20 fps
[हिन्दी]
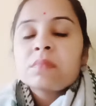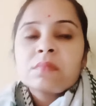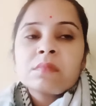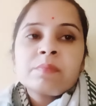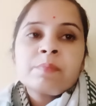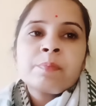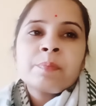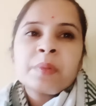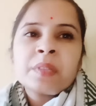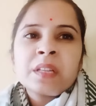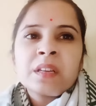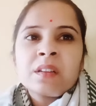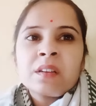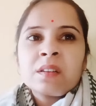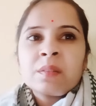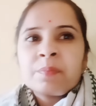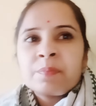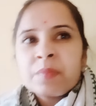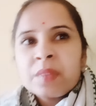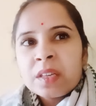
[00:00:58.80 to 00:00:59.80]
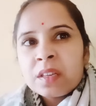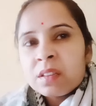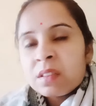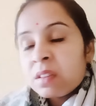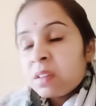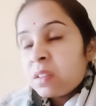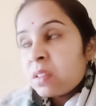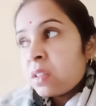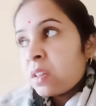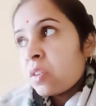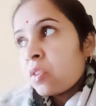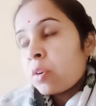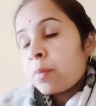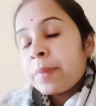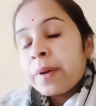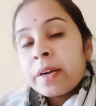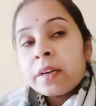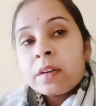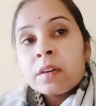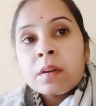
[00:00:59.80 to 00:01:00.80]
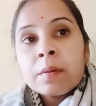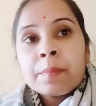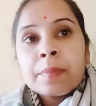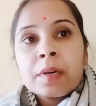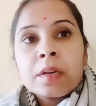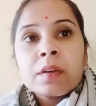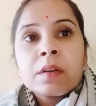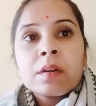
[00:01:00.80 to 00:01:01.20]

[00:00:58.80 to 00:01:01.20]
पता नहीं कब तक कितनी देर और बैठना पड़ेगा